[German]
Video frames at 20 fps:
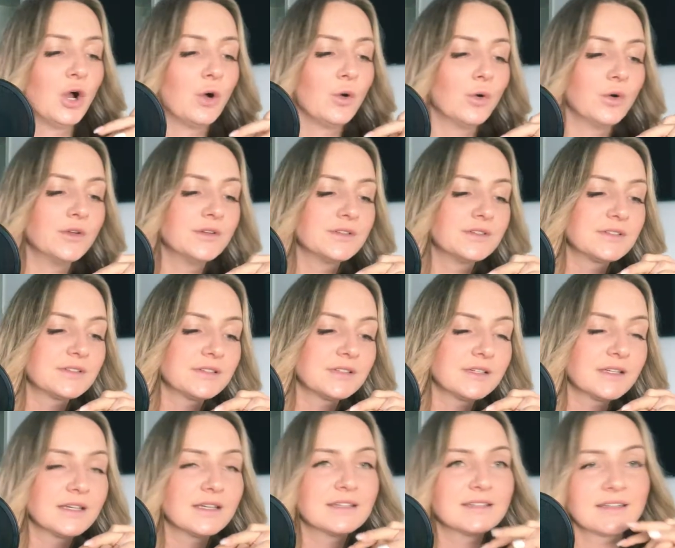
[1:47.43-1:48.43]
Und
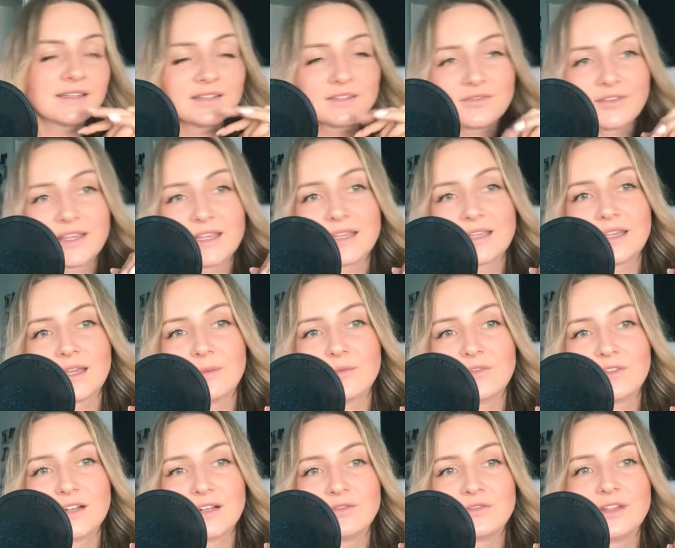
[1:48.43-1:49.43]
deswegen
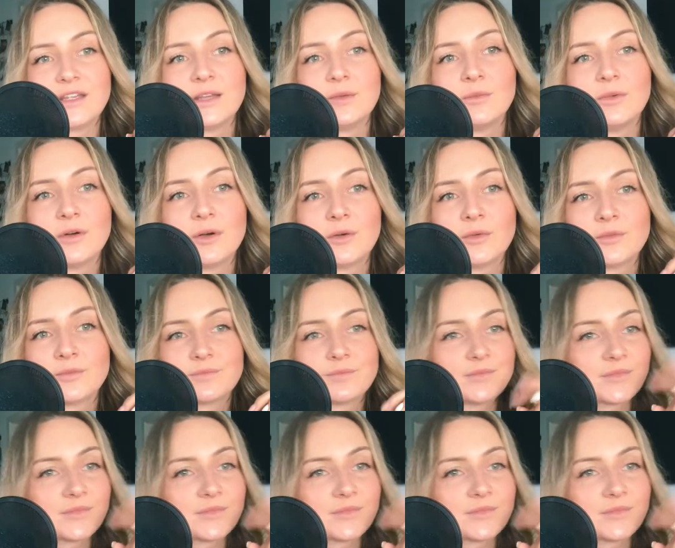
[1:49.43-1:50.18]
empfehlen wir immer,